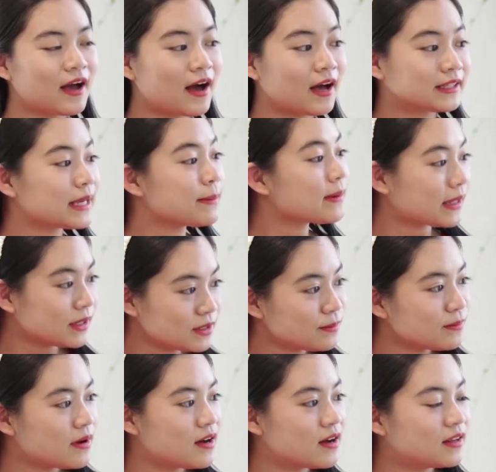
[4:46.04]
à, chấp cánh ước
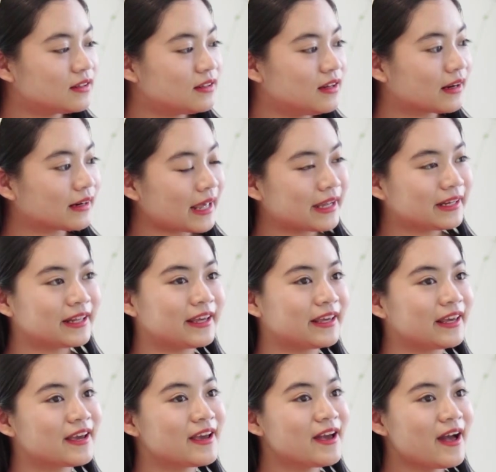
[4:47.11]
mơ lần này
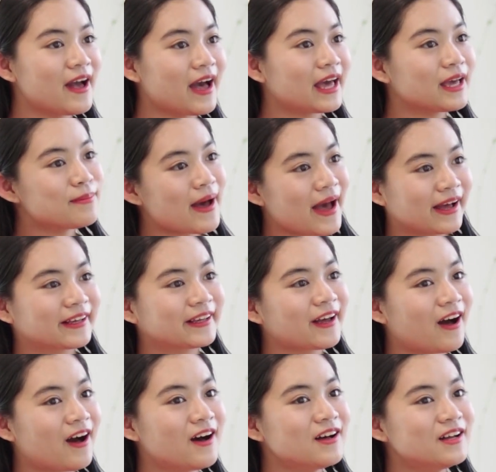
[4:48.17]
thì hai bạn
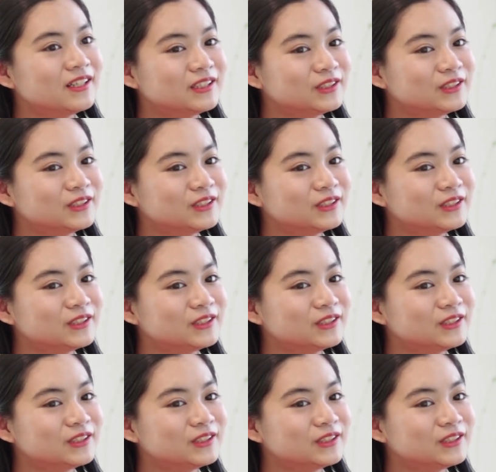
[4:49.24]
có